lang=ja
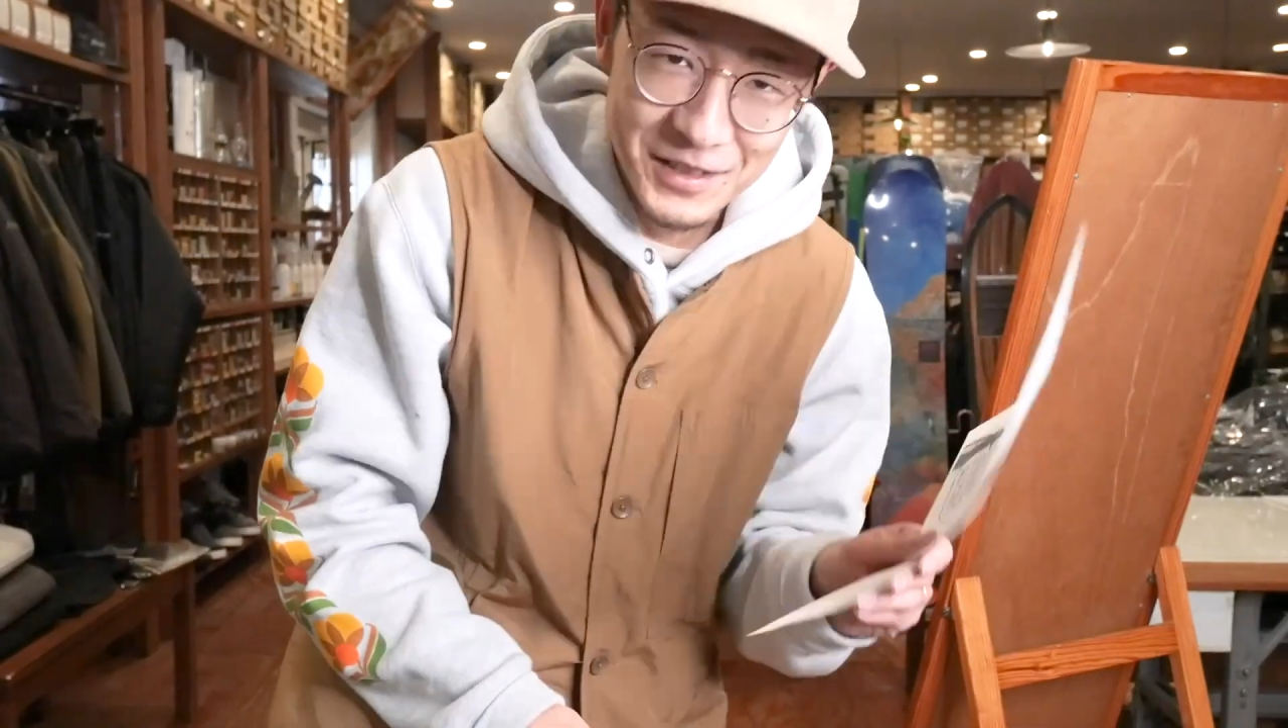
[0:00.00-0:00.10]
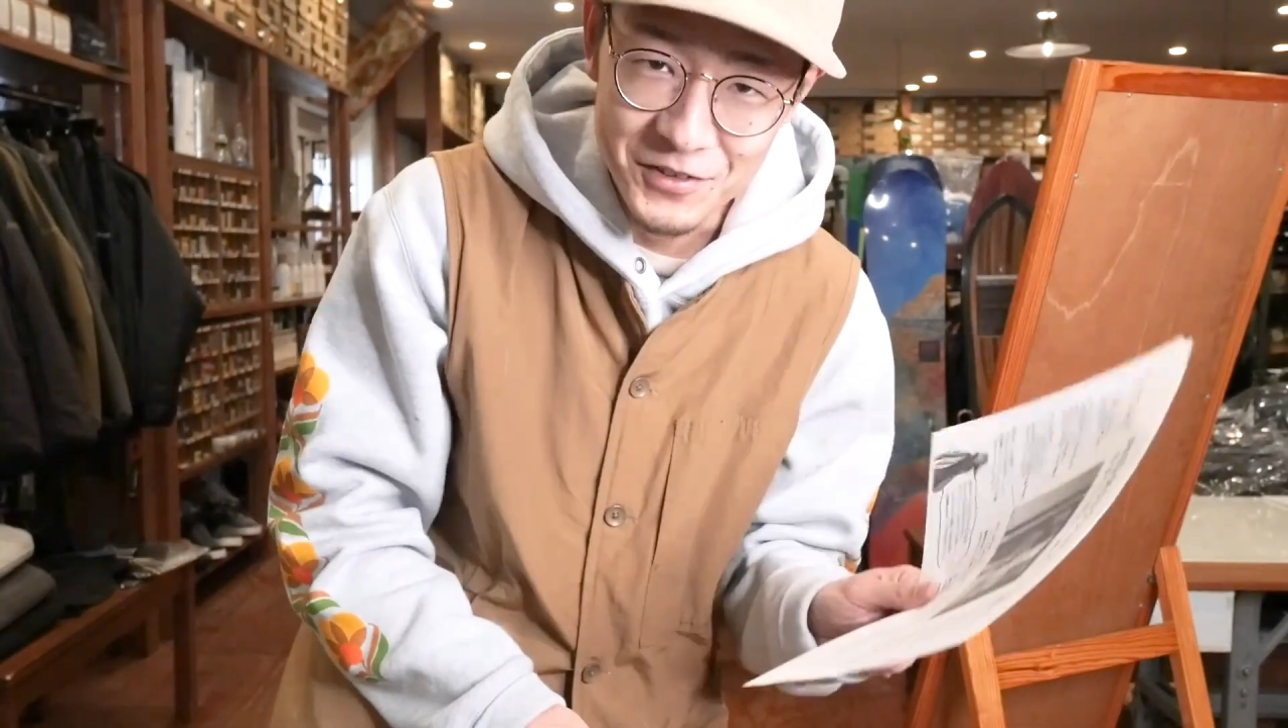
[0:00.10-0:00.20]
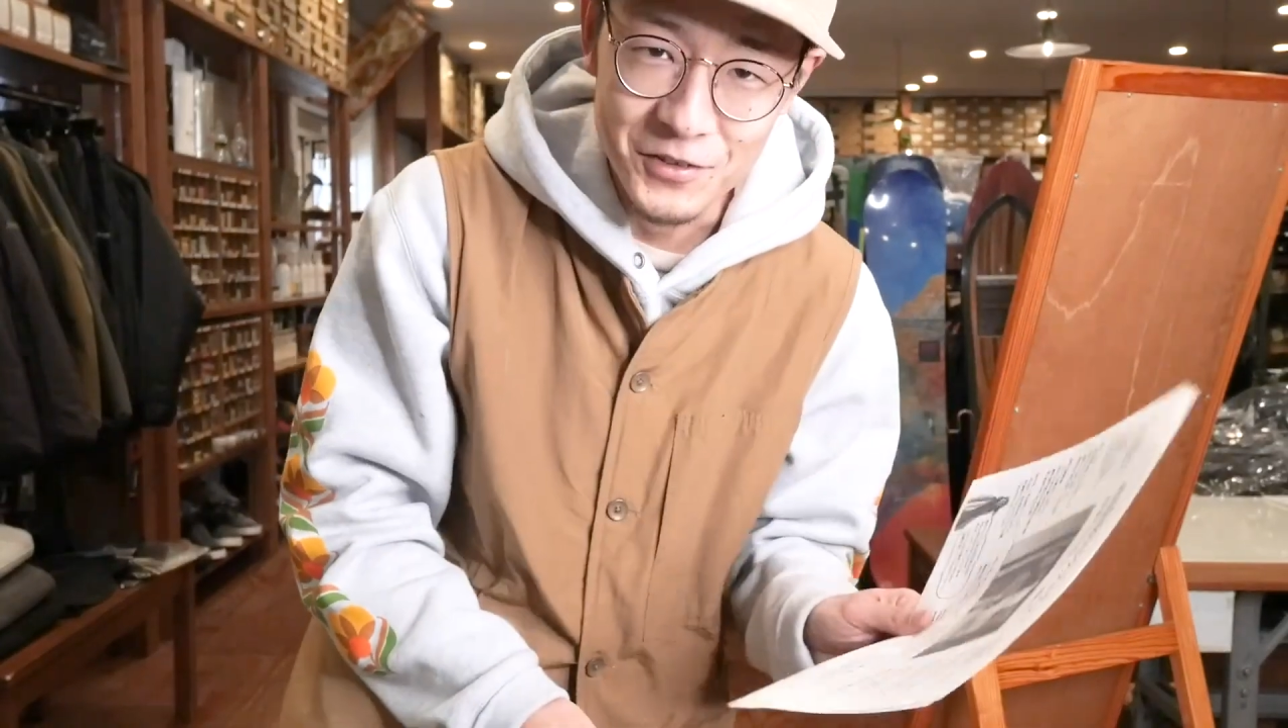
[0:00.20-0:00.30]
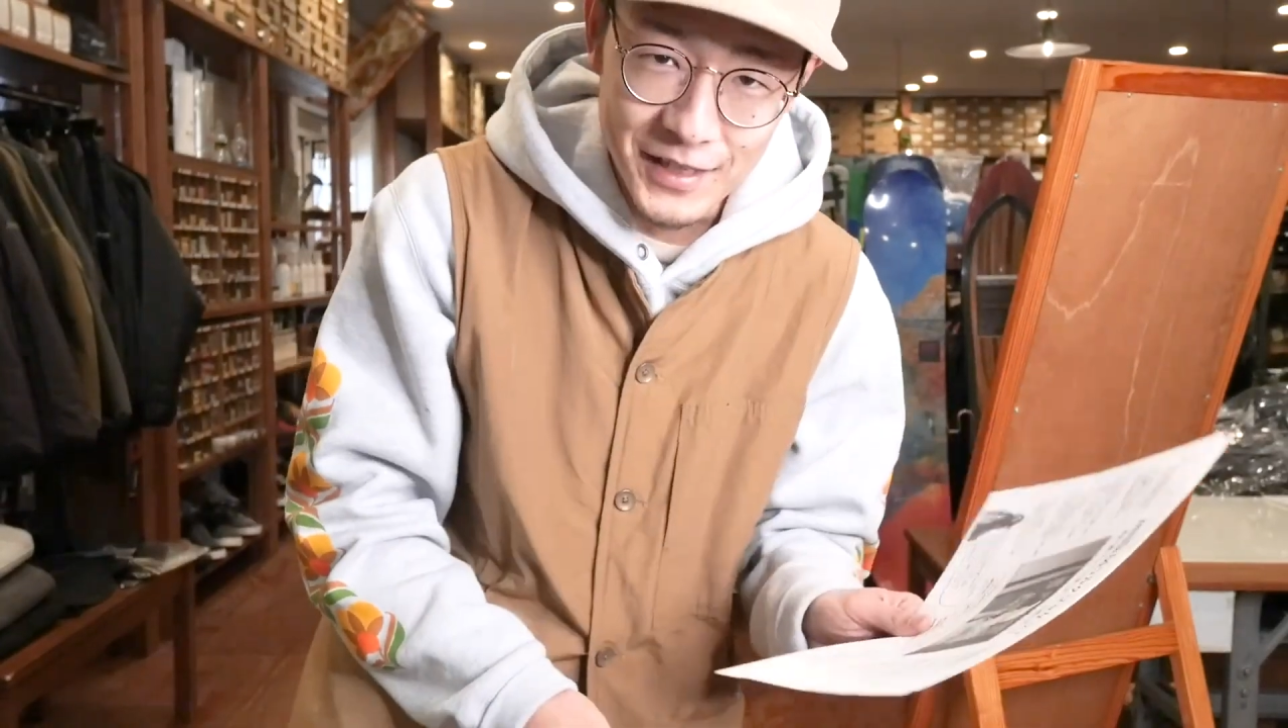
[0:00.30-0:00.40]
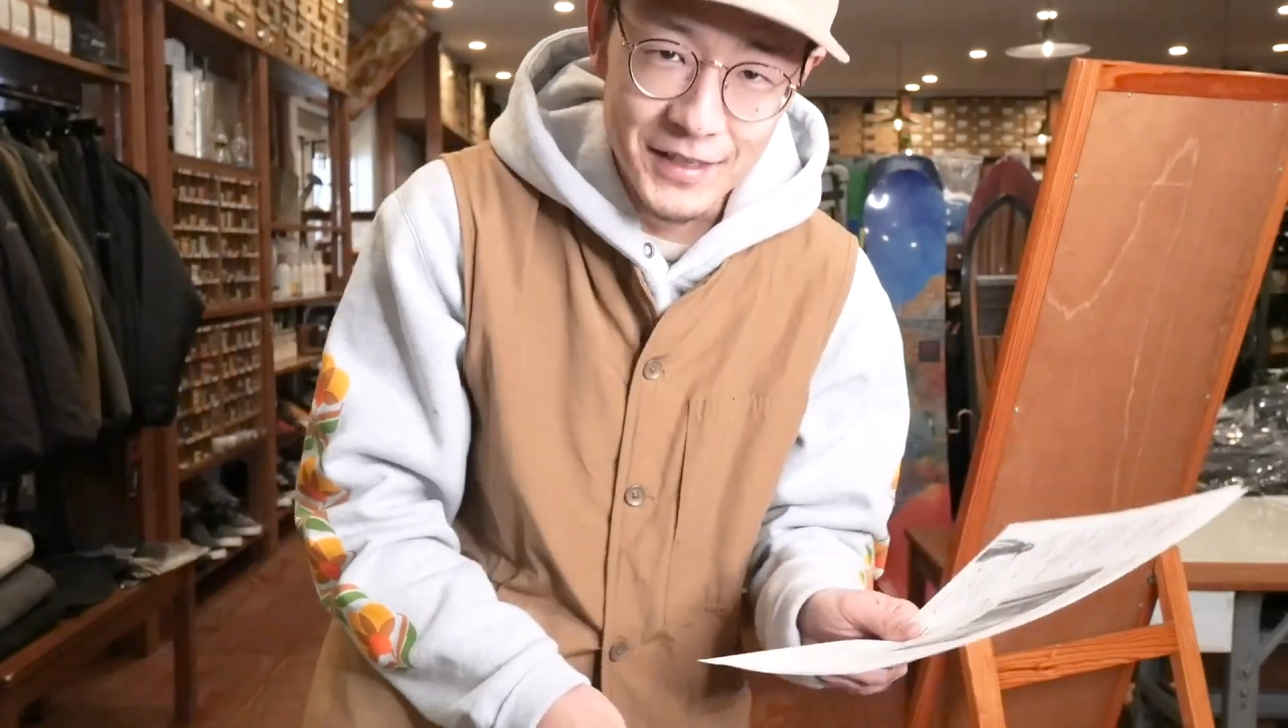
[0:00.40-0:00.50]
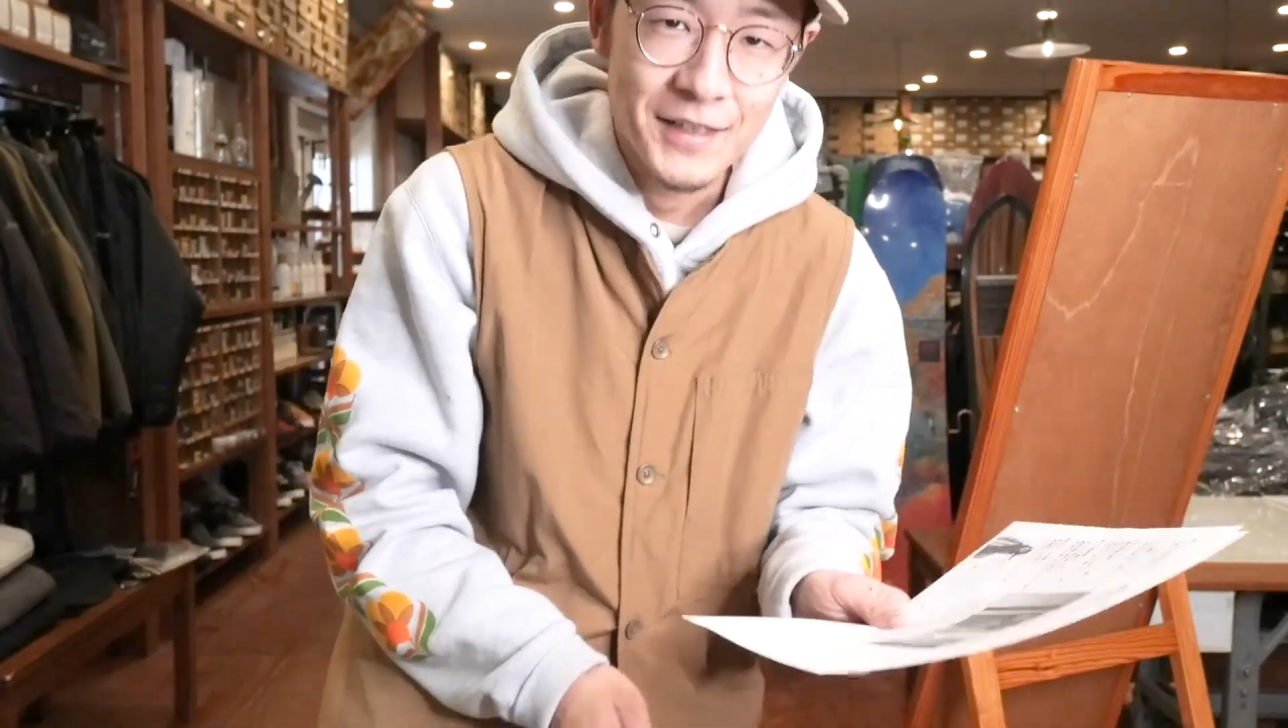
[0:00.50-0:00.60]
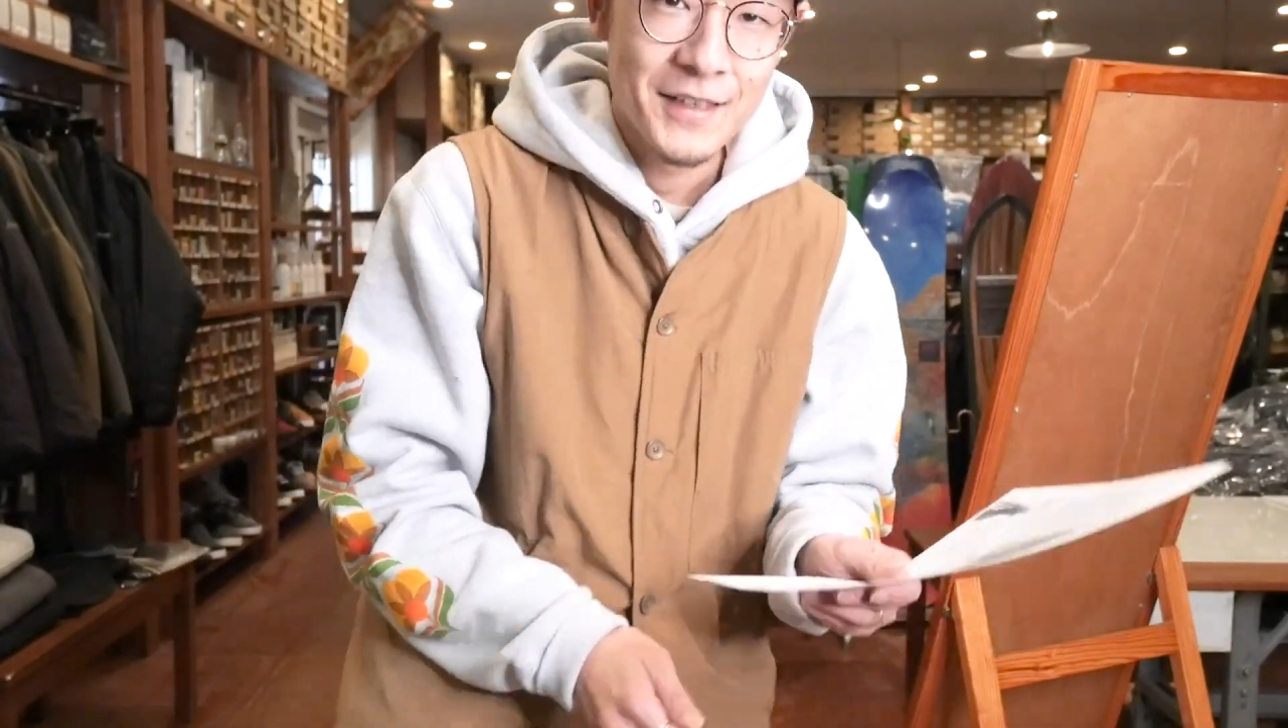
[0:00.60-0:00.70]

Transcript: たので、